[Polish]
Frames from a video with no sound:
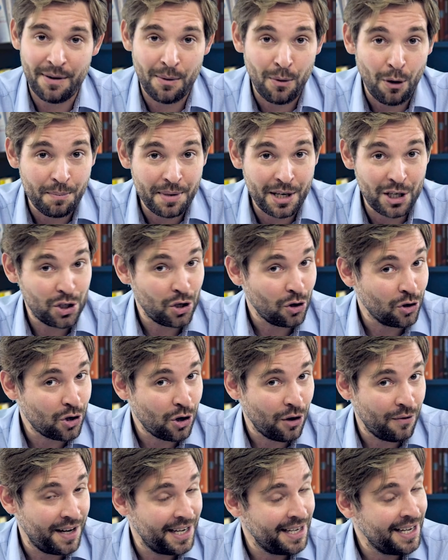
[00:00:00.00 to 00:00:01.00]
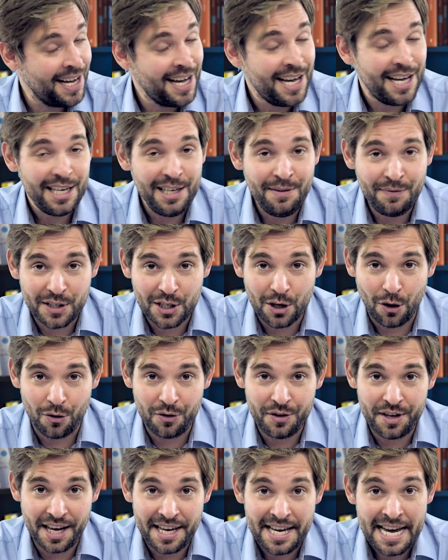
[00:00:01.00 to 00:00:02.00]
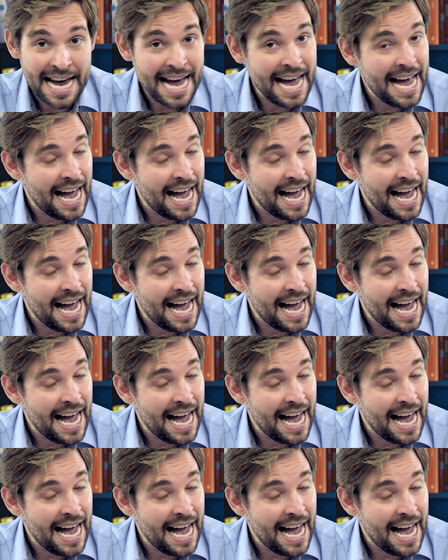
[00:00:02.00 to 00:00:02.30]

w Europie Środkowej i Wschodniej.